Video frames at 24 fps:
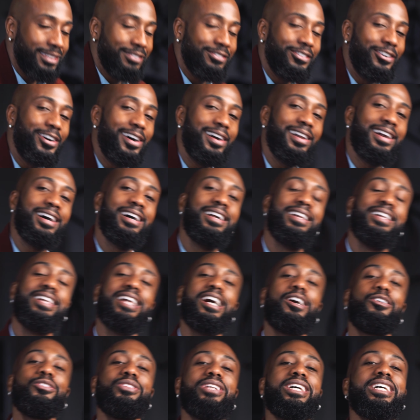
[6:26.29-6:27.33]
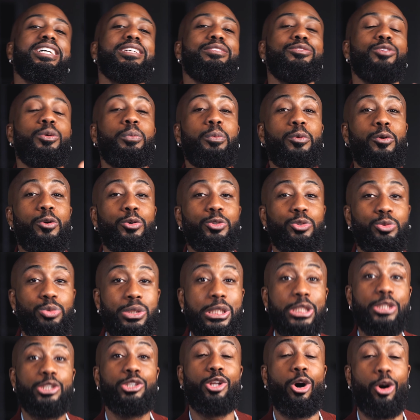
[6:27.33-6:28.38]
Voilà, là on arrive aux
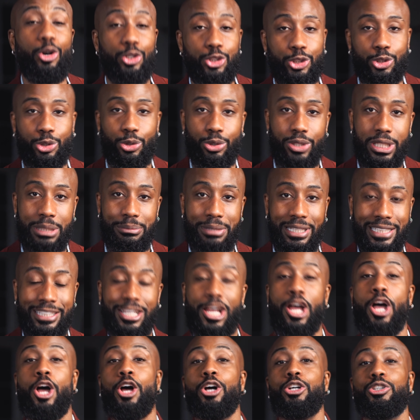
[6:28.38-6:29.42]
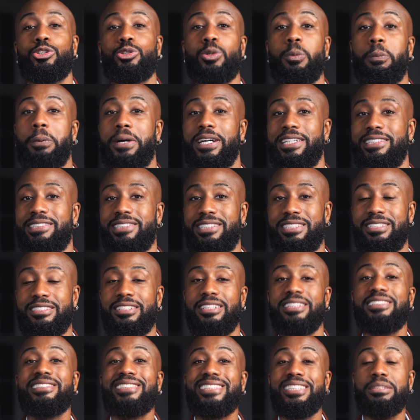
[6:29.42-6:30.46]
produits dangereux les mecs. Je précise,
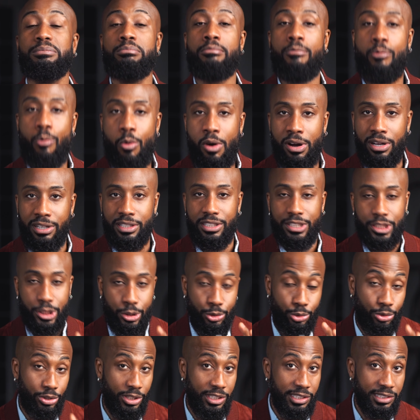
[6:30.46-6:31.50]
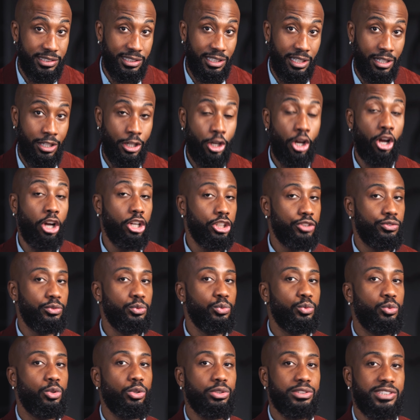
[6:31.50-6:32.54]
c'est moi qui utilise ça. Je ne
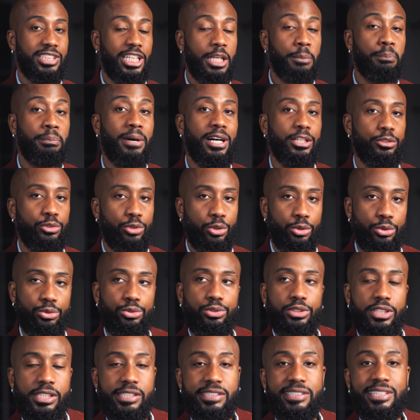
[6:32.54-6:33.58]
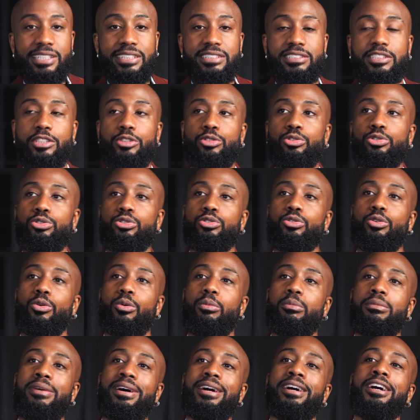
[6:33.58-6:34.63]
conseille pas de l'utiliser, c'est juste qu'on
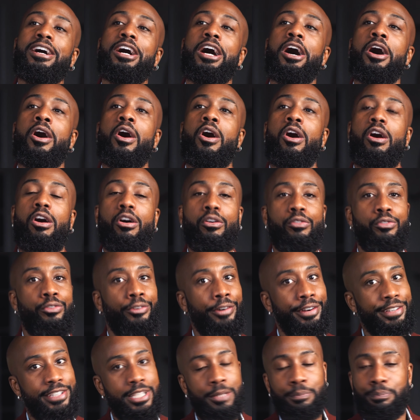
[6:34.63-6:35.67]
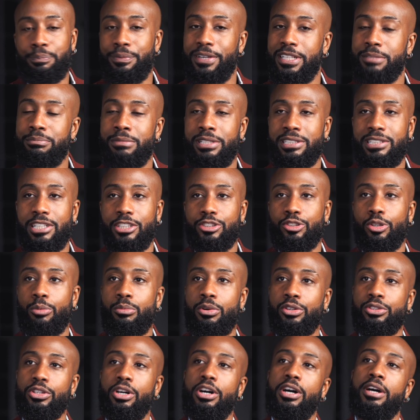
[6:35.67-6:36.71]
m'a envoyé plein de messages en
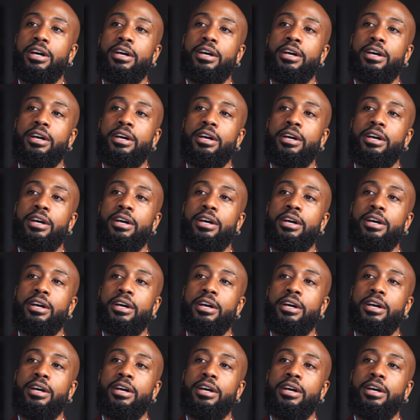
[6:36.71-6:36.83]
mode